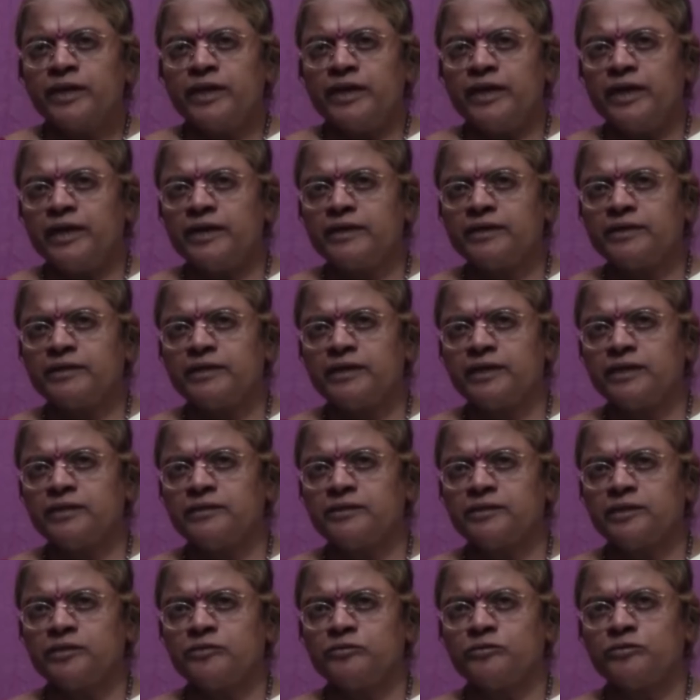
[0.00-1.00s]

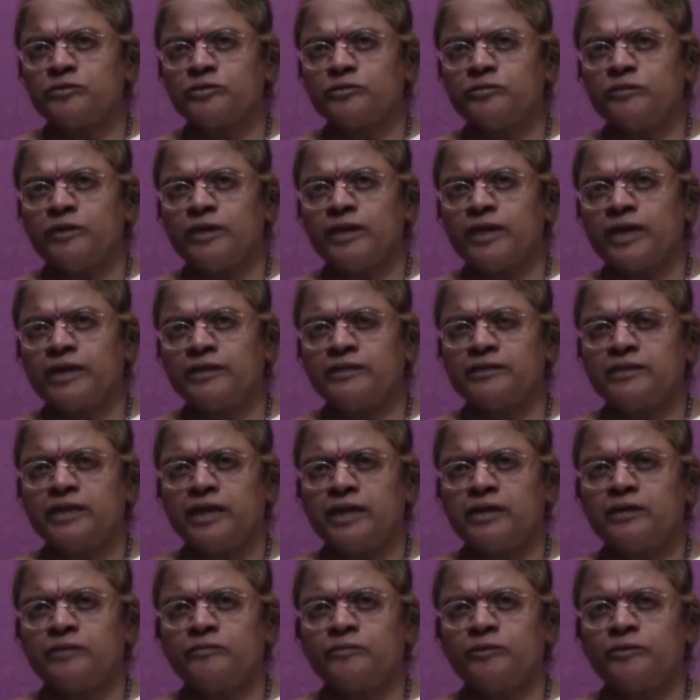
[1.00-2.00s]
எல்லார்கிட்டக்கும் சந்தோஷமா நான் இந்த
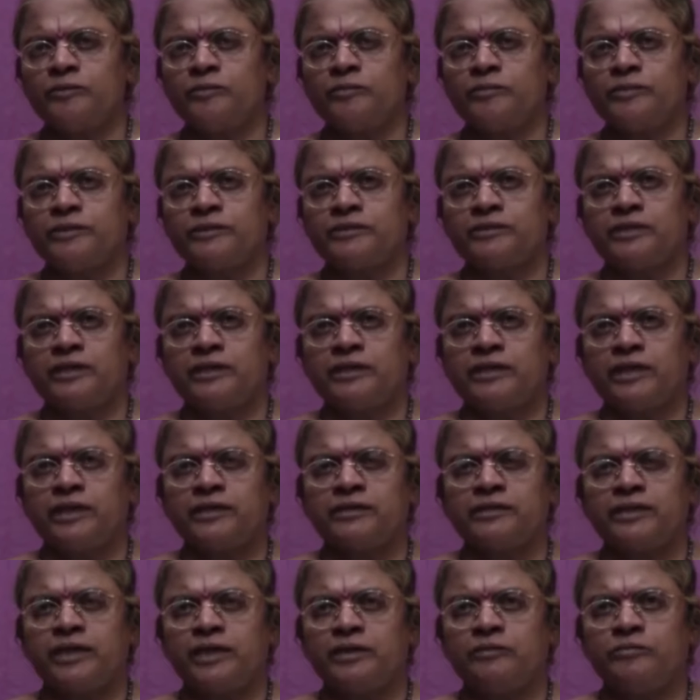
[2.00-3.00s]
அனுபவம் பெற்றேன்
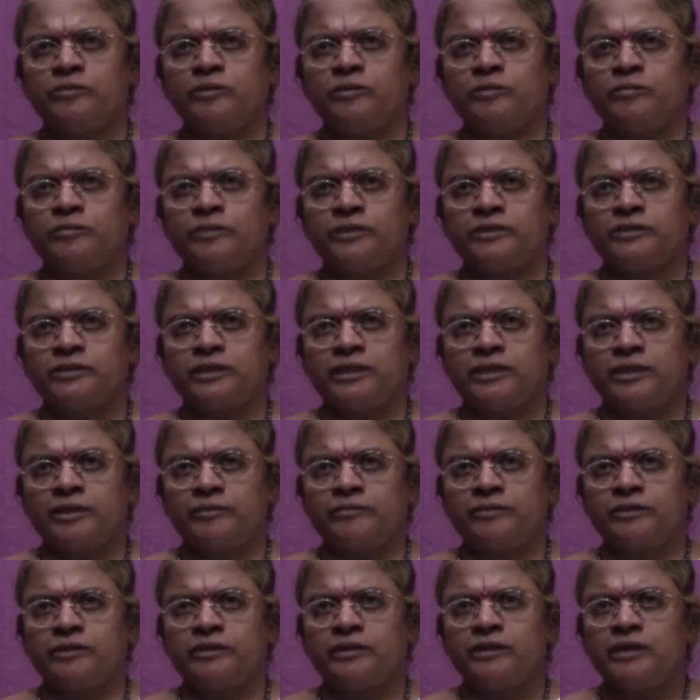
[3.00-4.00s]
நான் இந்த அனுபவம் பெற்றேன்
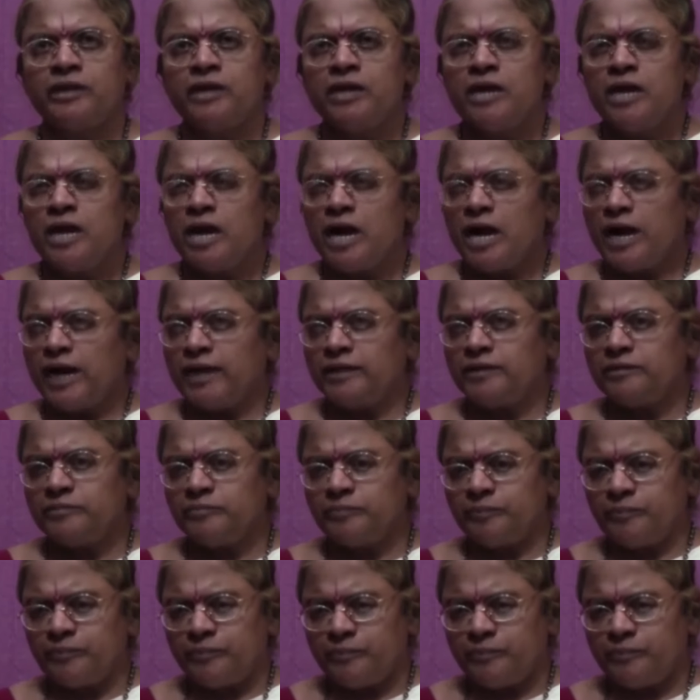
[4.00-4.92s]
அப்படின்னு அது